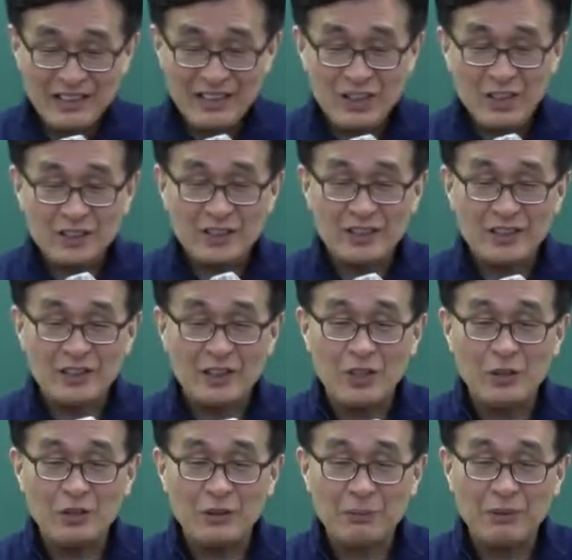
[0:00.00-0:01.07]
거기서 이제
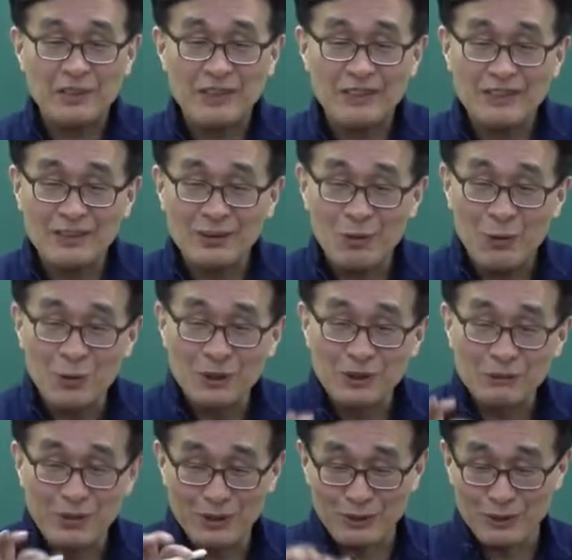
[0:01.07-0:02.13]
서울특별시는
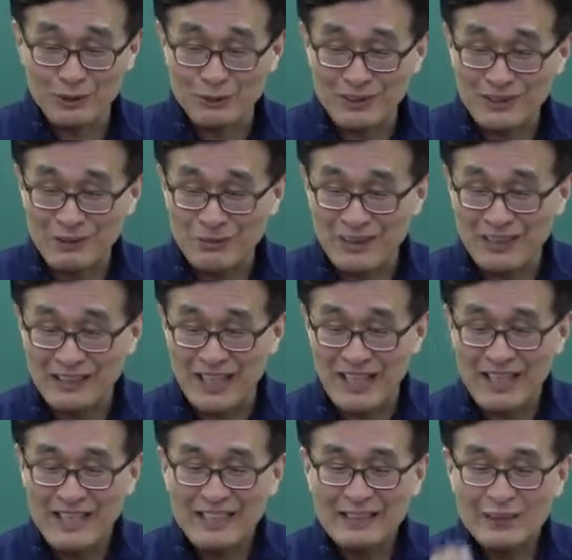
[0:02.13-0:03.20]
50만 원 주면서 뭐 한다.
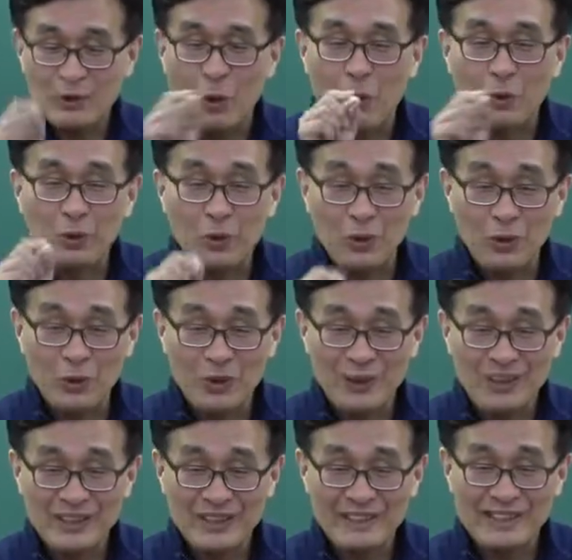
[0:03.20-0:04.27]
용도로
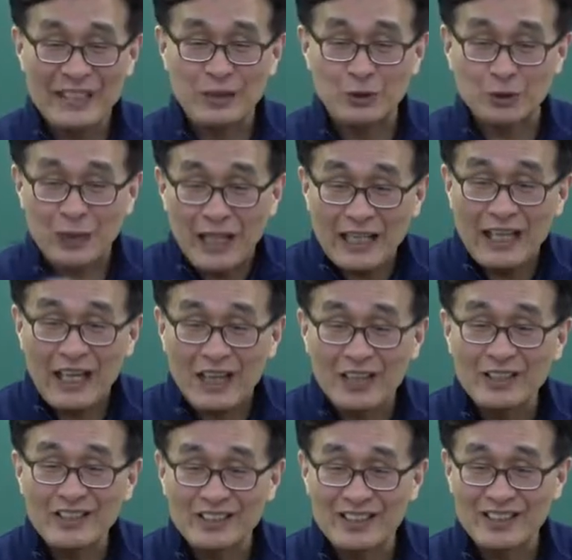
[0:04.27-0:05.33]
제출하라.
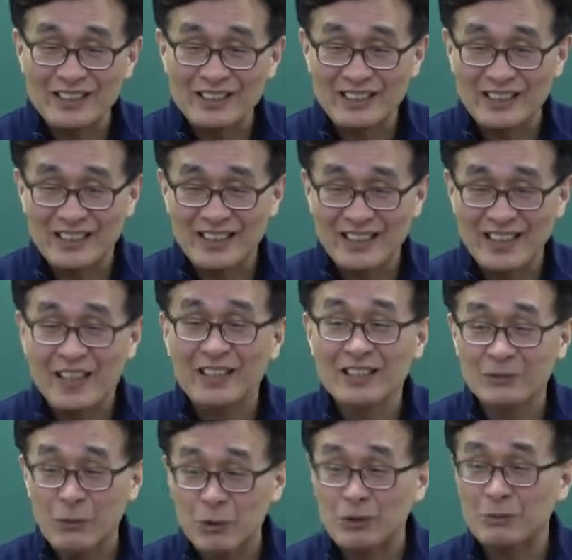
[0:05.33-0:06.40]
어디 썼는지
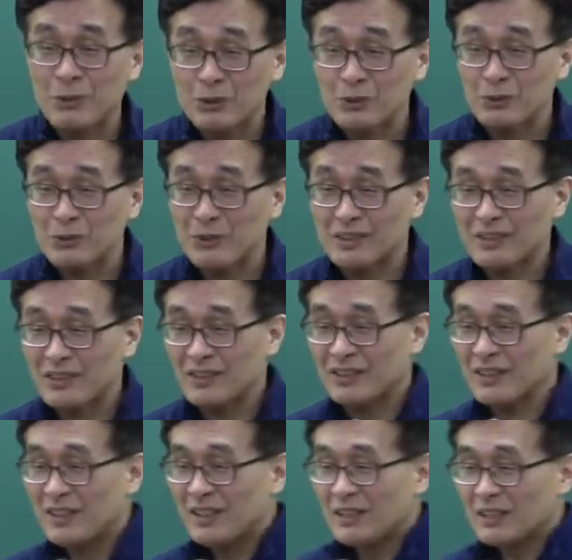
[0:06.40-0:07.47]
현금 50만 원 주면서.
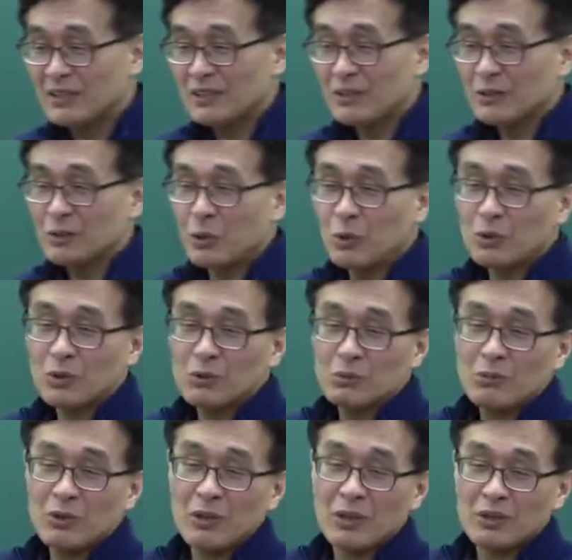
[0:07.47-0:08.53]
근데 그 용도는
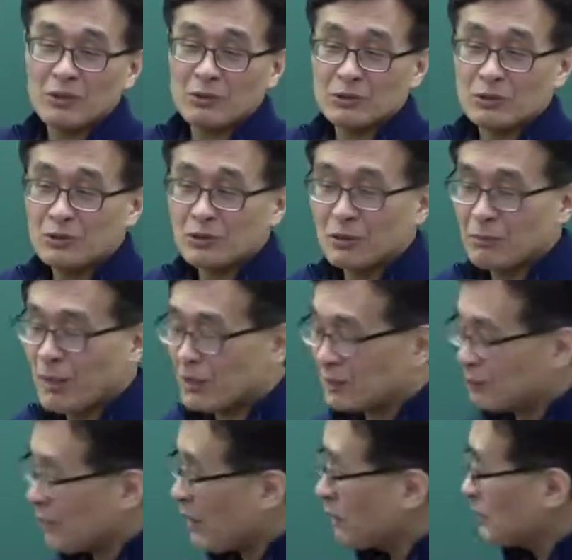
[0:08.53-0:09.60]
뭐야? 쓰는 거
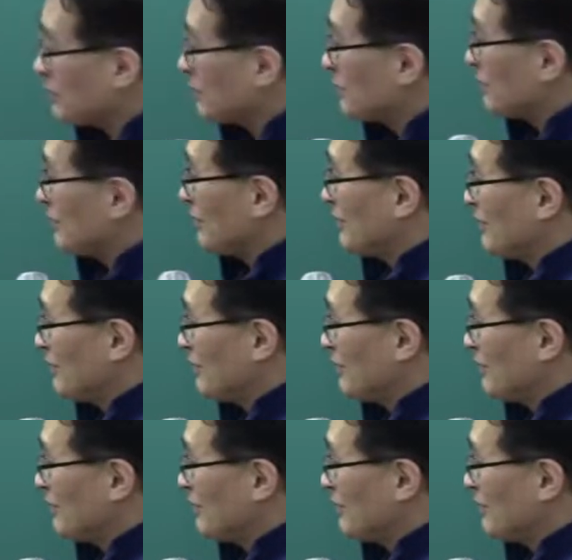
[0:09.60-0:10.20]
마음, 마음이지 뭐.